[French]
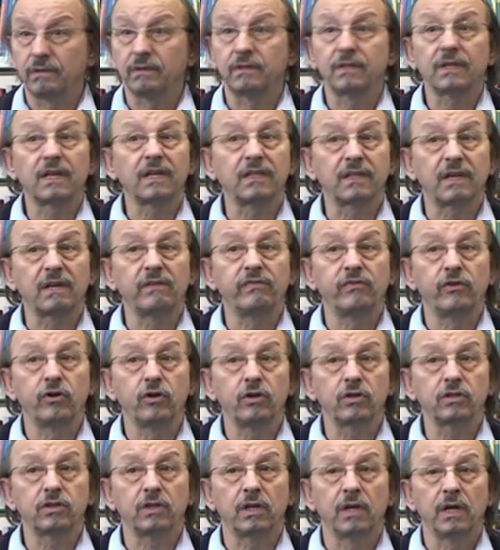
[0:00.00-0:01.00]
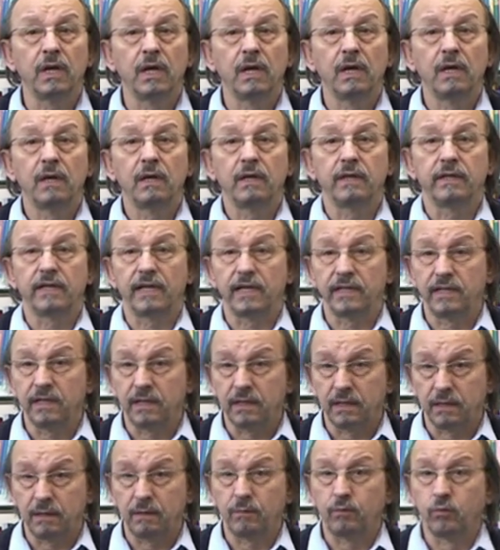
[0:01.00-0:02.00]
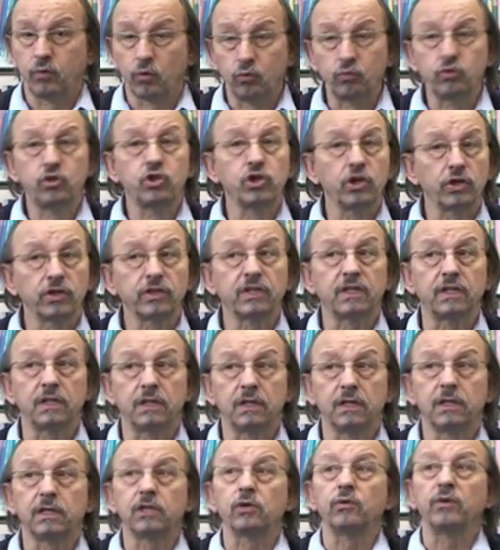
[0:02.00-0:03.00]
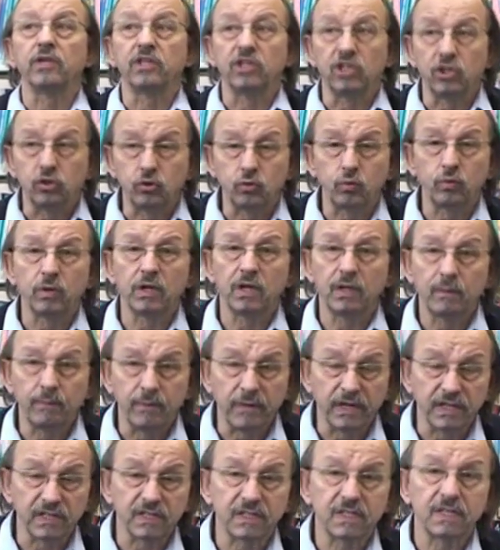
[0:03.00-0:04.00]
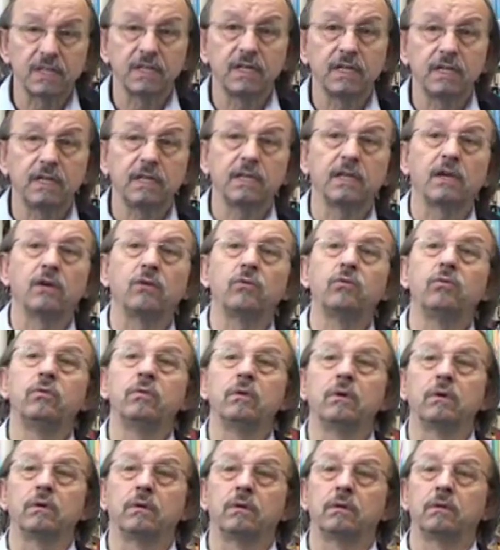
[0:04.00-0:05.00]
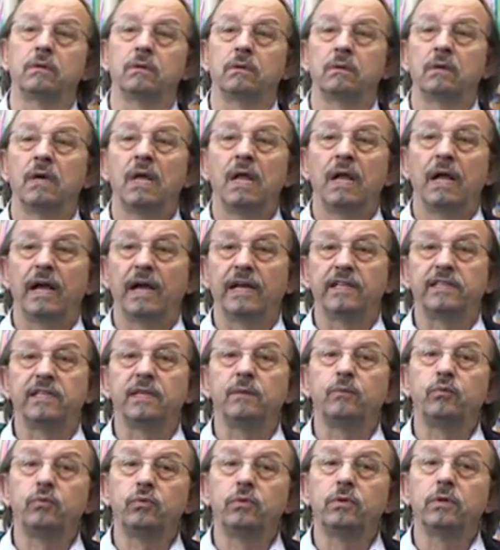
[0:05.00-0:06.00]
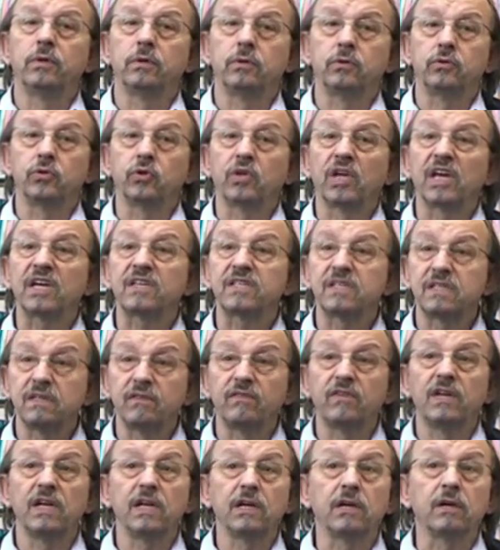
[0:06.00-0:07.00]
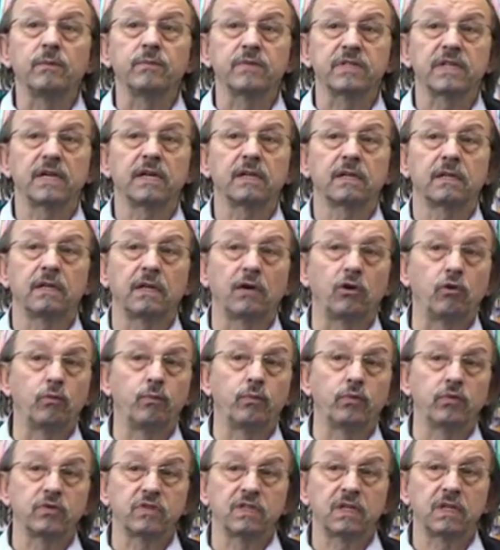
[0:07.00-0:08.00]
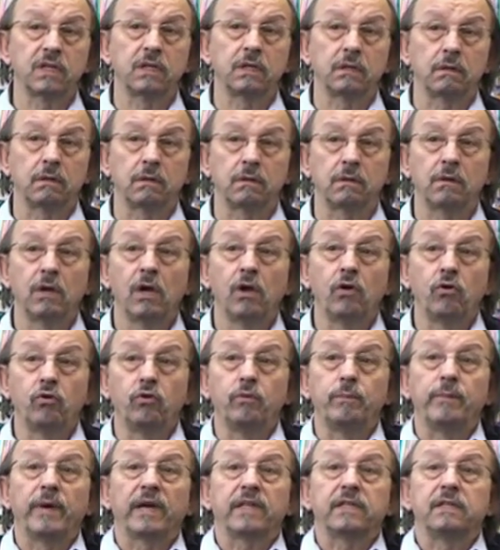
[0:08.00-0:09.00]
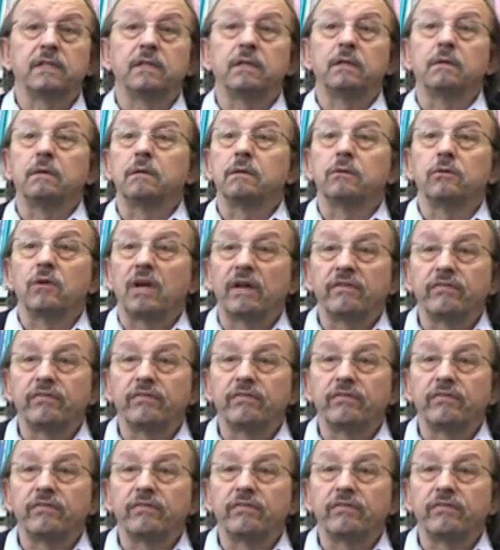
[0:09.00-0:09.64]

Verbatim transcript: très très fortes. Il y a des, beaucoup de gens qui, ont été tués, blessés. Il y a eu un début de, guerre civile comme ça qui a opposé une partie de, la